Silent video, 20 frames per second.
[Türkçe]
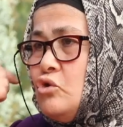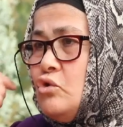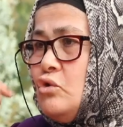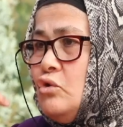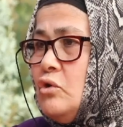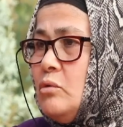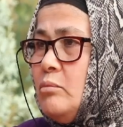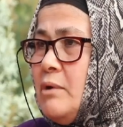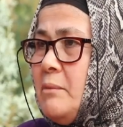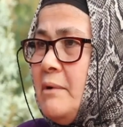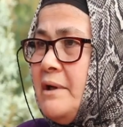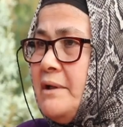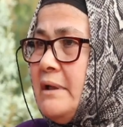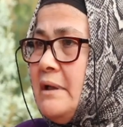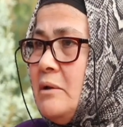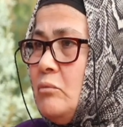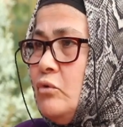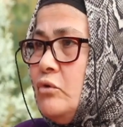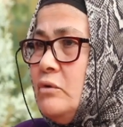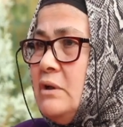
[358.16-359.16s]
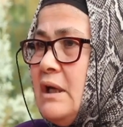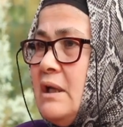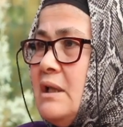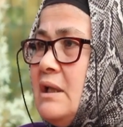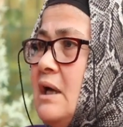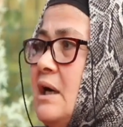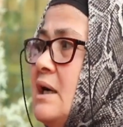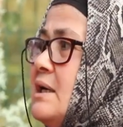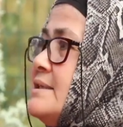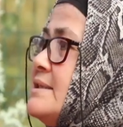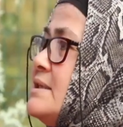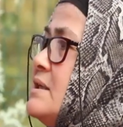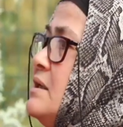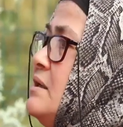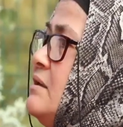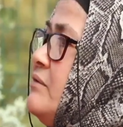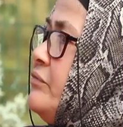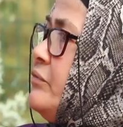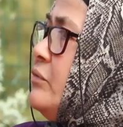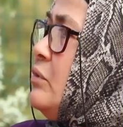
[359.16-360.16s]
düşündüm ama dedim bundan daha
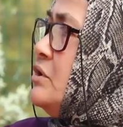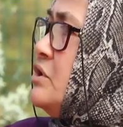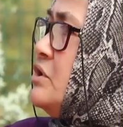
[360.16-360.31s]
zayıf